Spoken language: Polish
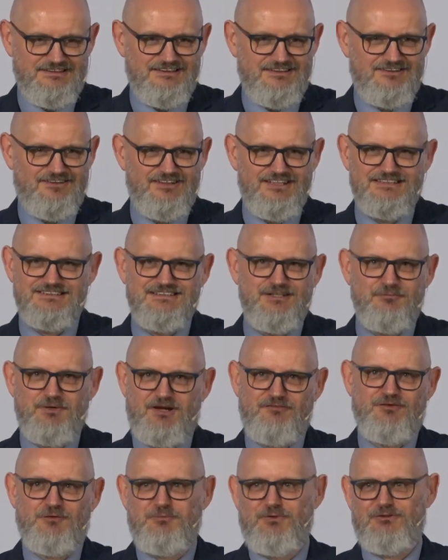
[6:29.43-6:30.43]
To jest
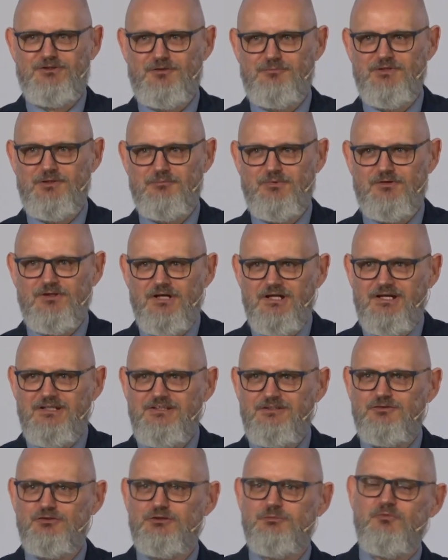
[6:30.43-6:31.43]
nieprawdopodobne, bo
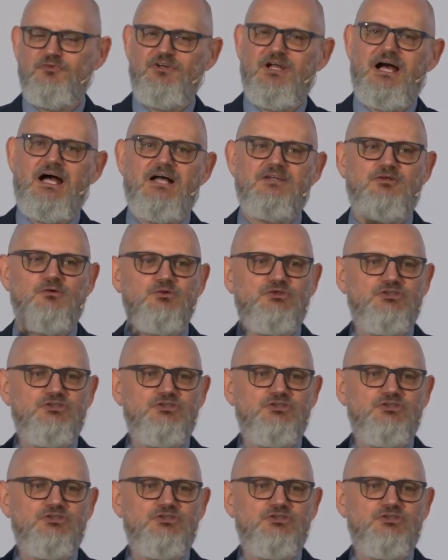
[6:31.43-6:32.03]
niektórzy mówili, a to